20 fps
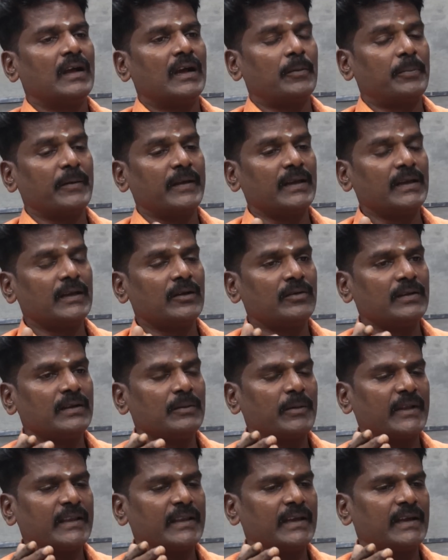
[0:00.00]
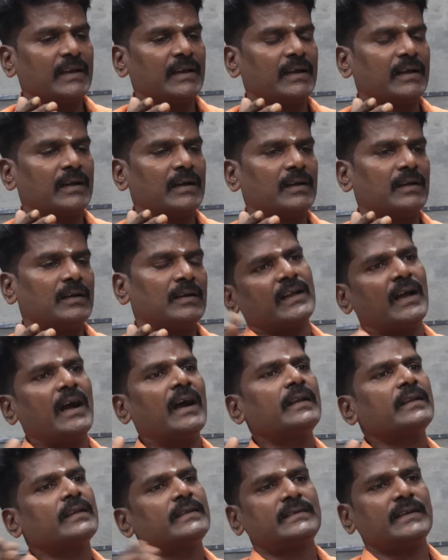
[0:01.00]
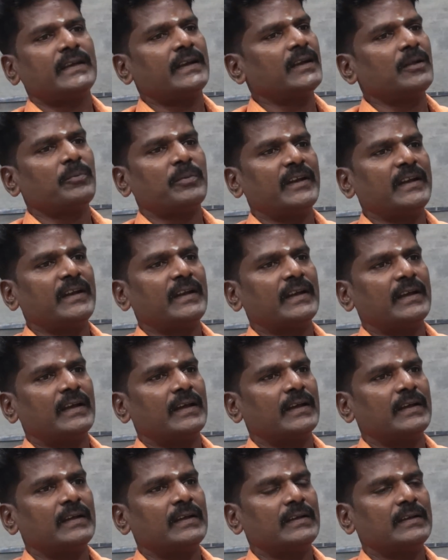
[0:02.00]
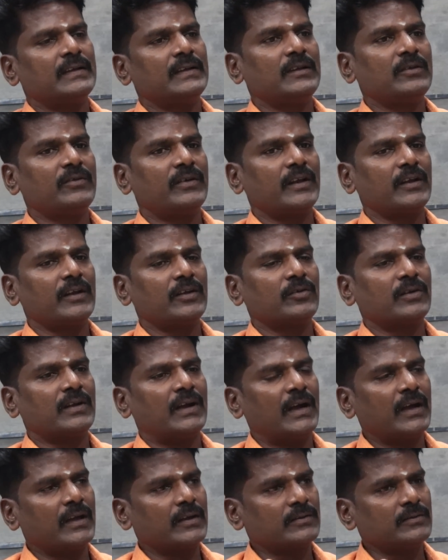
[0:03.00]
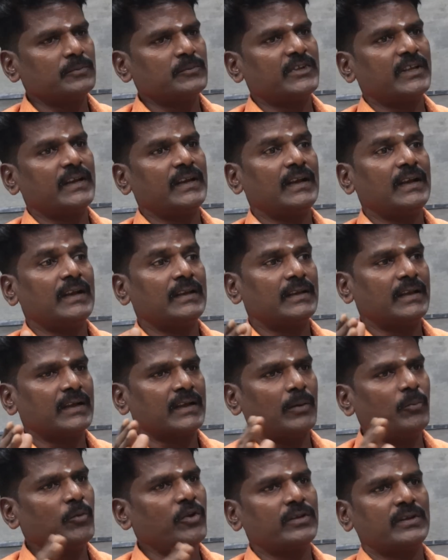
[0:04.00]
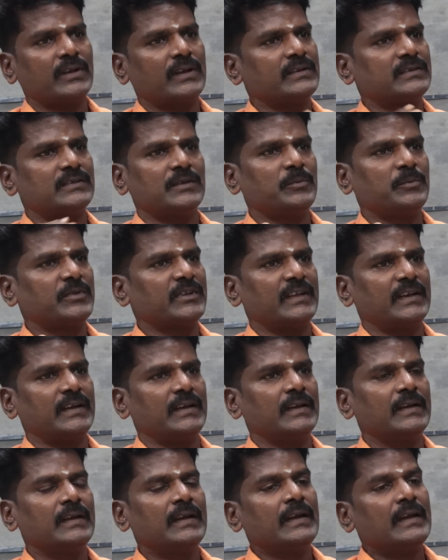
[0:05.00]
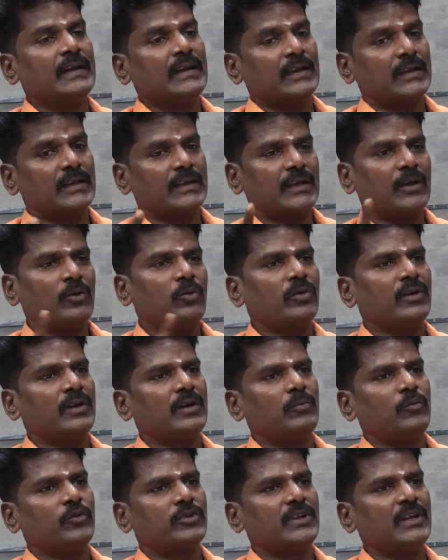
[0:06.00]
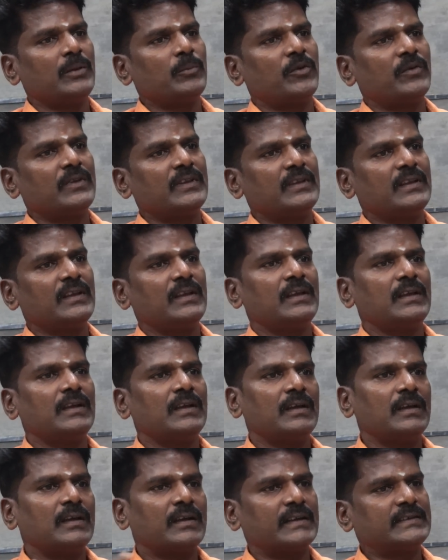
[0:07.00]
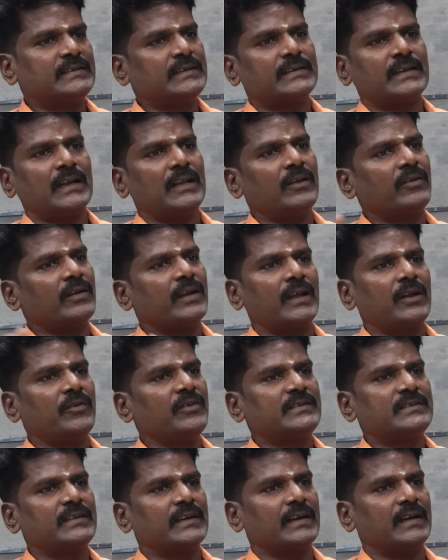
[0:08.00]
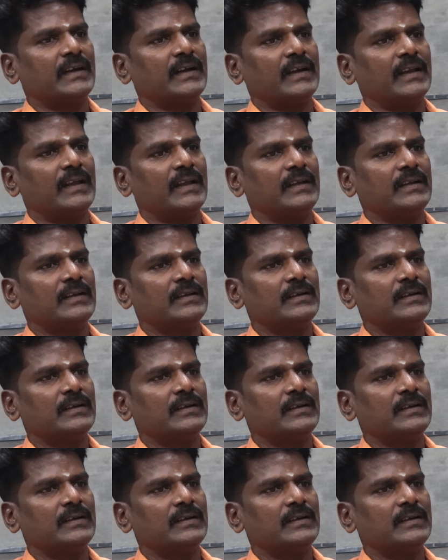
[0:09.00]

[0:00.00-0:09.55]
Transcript: அப்போ இங்கே வந்து பார்த்திங்கன்னா காங்கிரஸ் கட்சிக்கார் என்ன பண்ணிட்டாங்க இது வரைக்கும் காங்கிரஸும் சரி இல்லை இந்த கம்யூனிஸ்ட் கட்சியும் சரி ஏதாவது ஒரு முஸ்லீமை வந்து கட்சி தலைவராக அறிவிச்சிருக்காங்களா